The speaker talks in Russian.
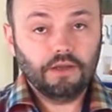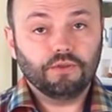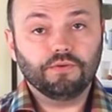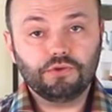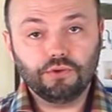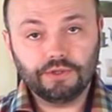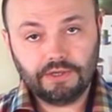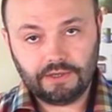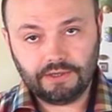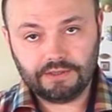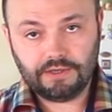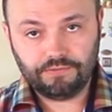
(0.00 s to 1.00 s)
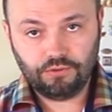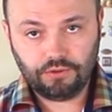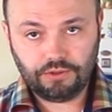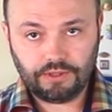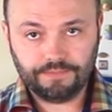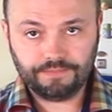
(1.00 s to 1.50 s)
Ну все, наигрался я в
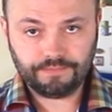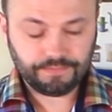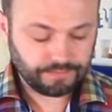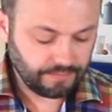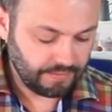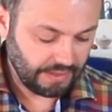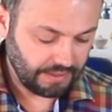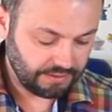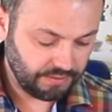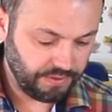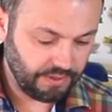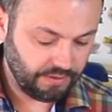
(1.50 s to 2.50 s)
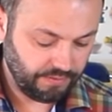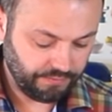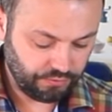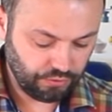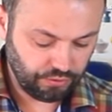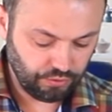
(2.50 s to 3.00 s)
доктора. Теперь
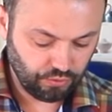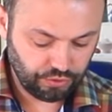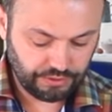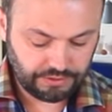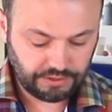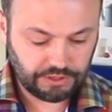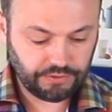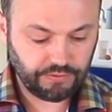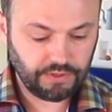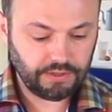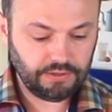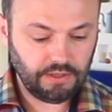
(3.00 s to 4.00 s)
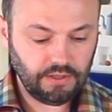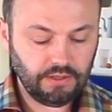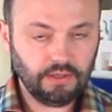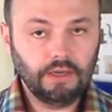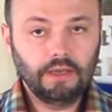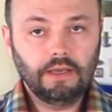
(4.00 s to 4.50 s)
все это нужно сложить в
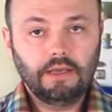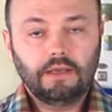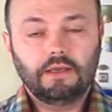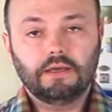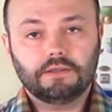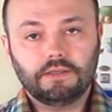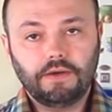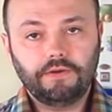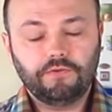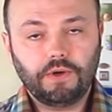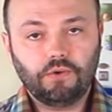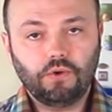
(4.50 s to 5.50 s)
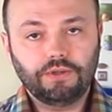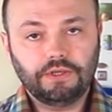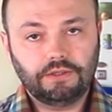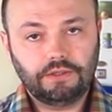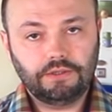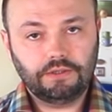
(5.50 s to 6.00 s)
холодильник – и оставить в покое на
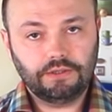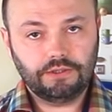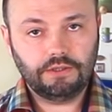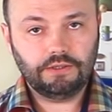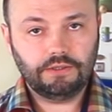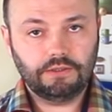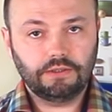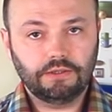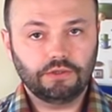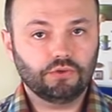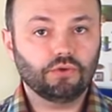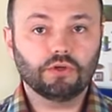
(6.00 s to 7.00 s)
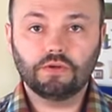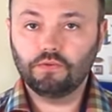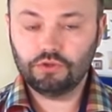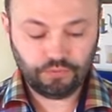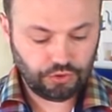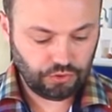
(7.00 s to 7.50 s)

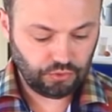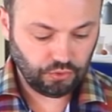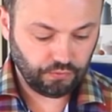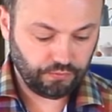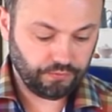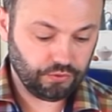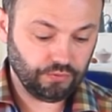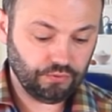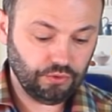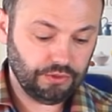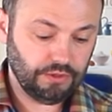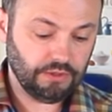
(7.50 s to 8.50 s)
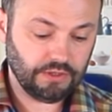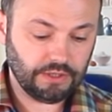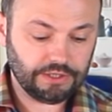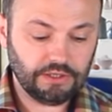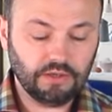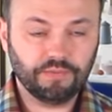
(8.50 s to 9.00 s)
36-48 часов, что все это дело
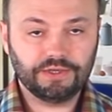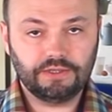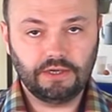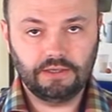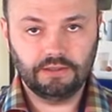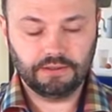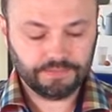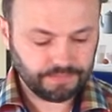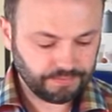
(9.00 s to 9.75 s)
хорошенько просолилось.